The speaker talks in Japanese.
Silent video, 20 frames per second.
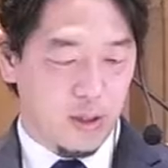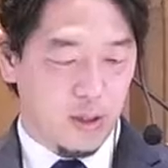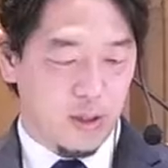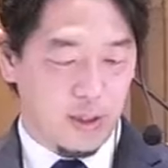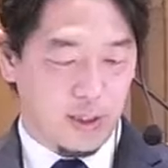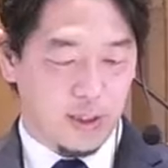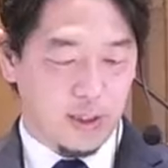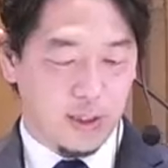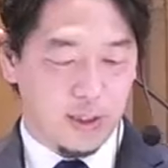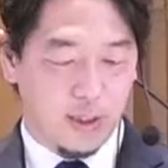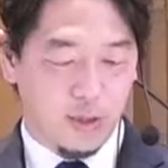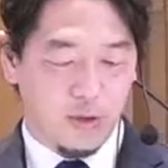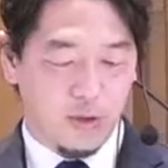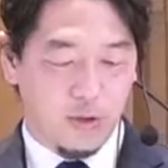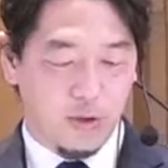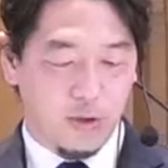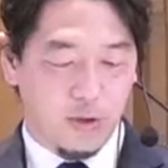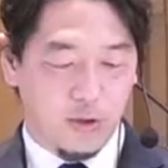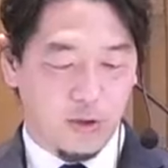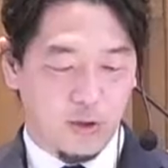私たち
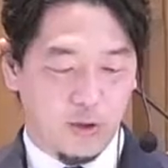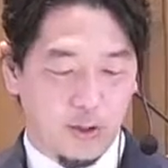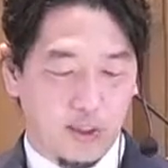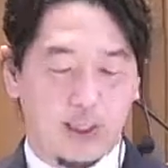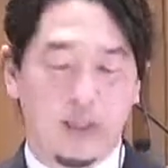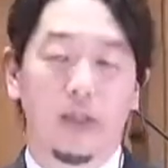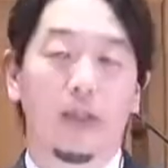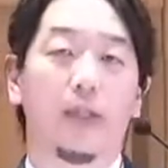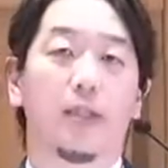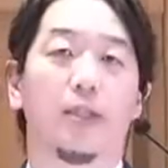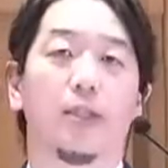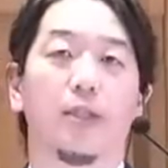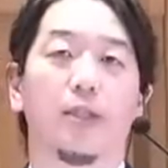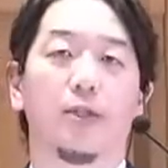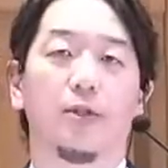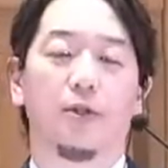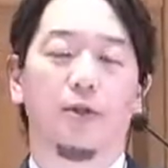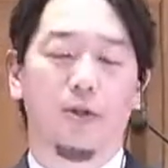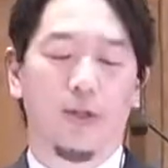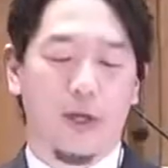の教会のですね
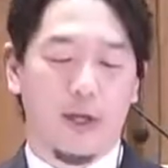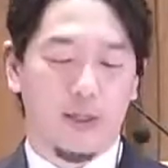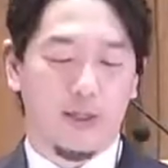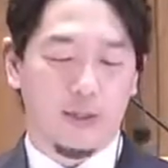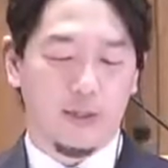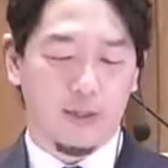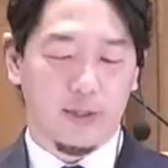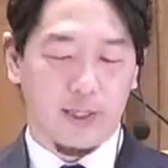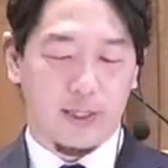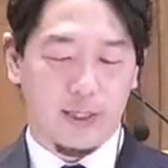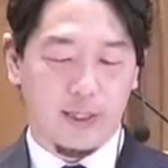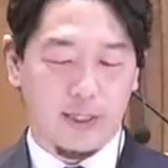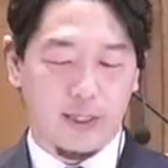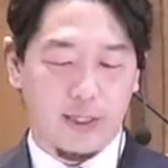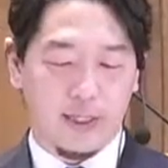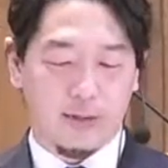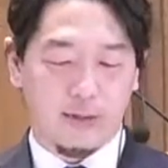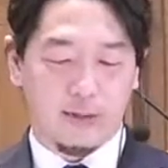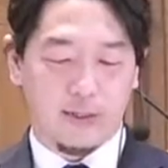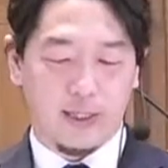長老である、え
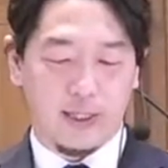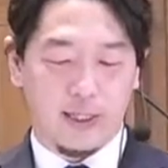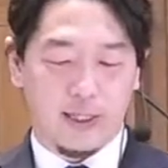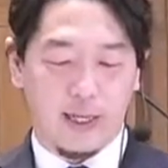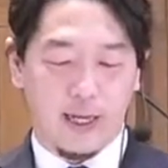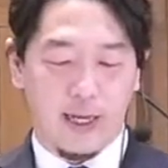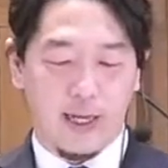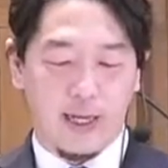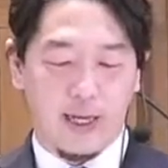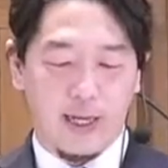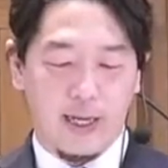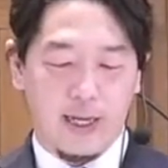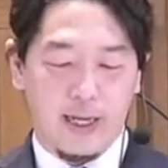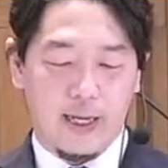平野さんが、